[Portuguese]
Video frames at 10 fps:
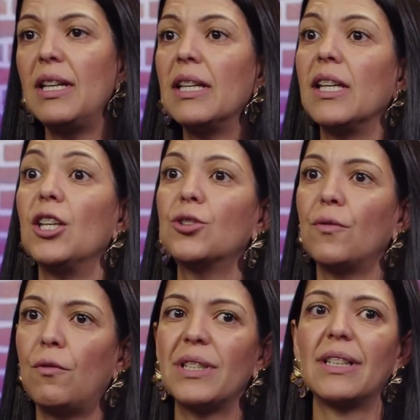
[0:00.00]
E isso
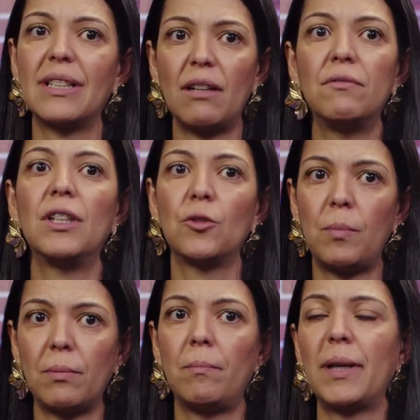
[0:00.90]
foi se agravando
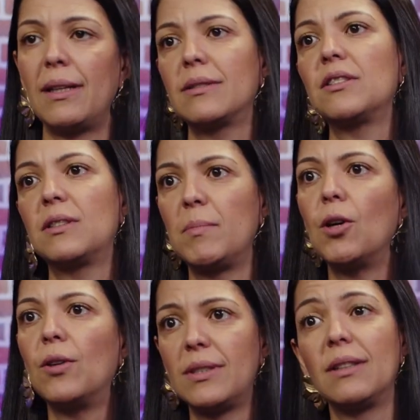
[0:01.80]
para essa desbiose.